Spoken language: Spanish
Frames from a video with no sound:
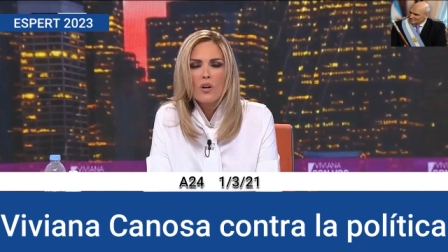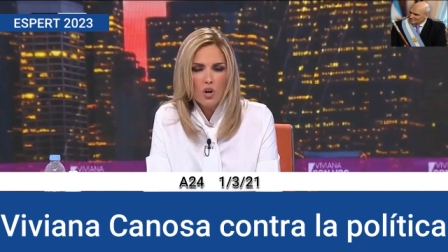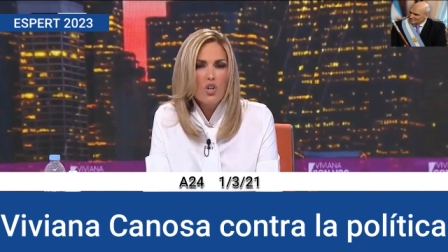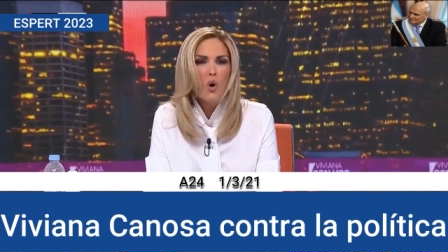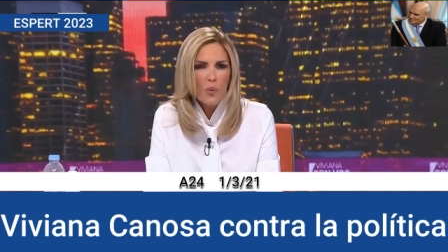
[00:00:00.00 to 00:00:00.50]

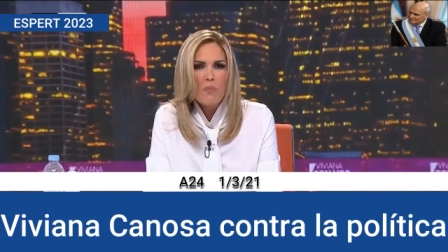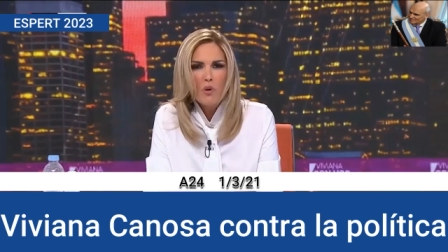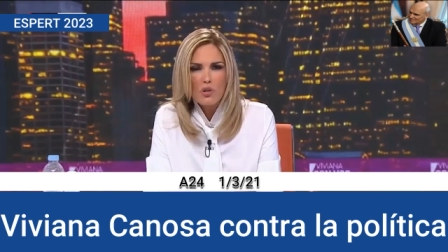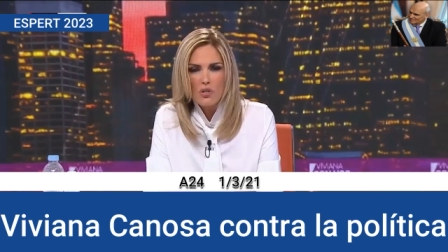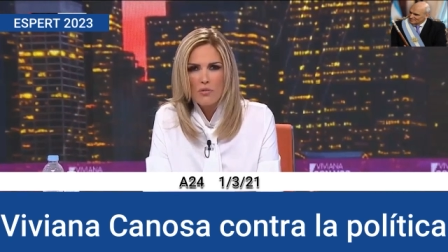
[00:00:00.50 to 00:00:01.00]
Hoy lo
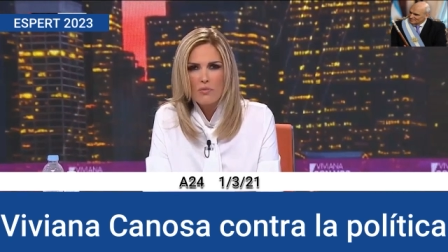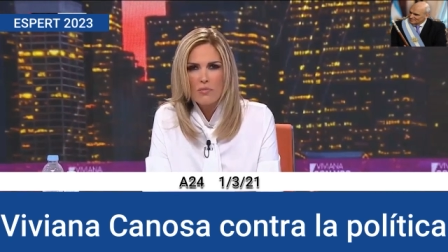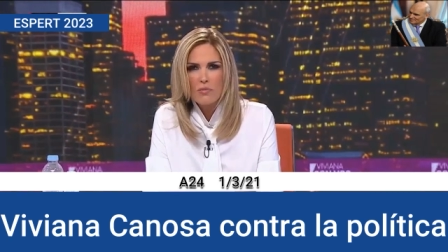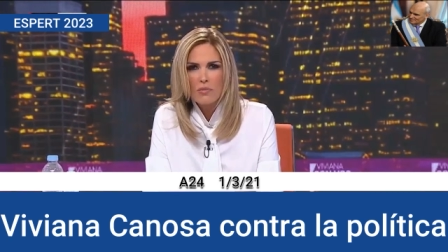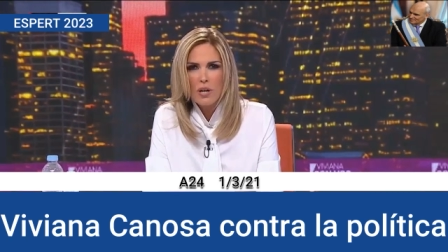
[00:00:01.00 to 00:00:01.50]
vimos
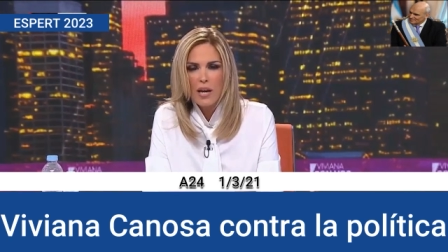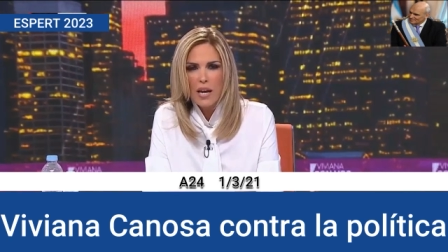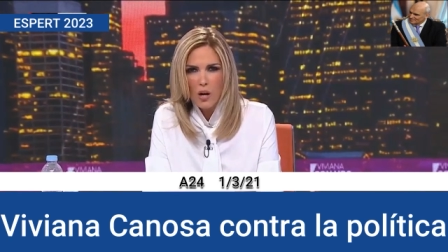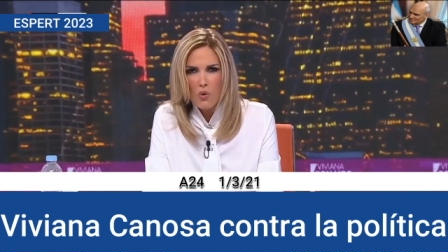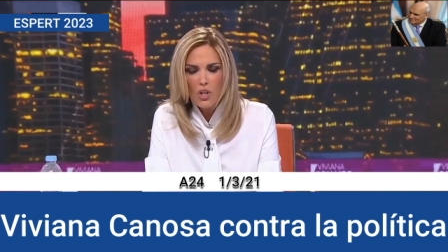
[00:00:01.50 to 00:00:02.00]
en
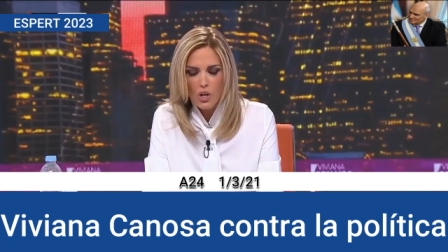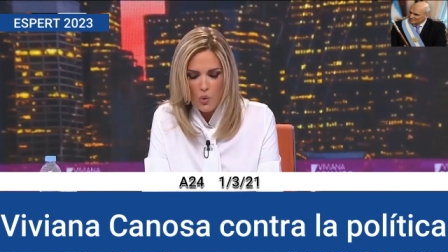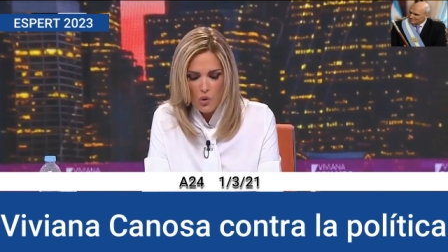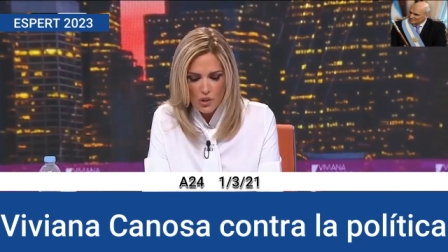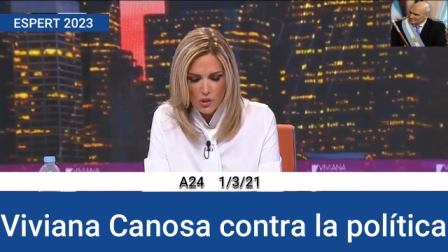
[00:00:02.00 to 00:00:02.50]
algunos
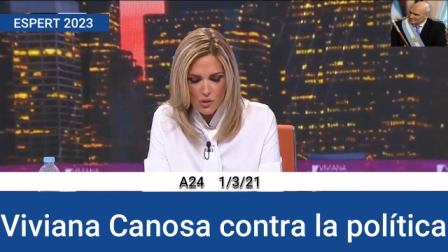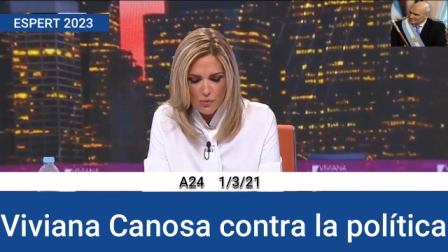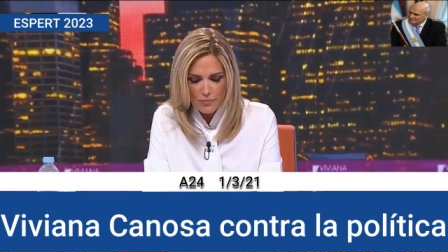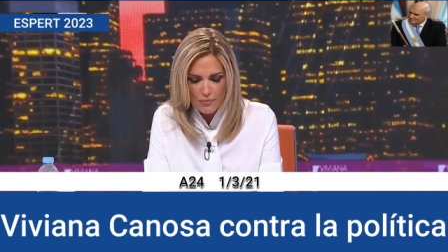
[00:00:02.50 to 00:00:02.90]
discursos.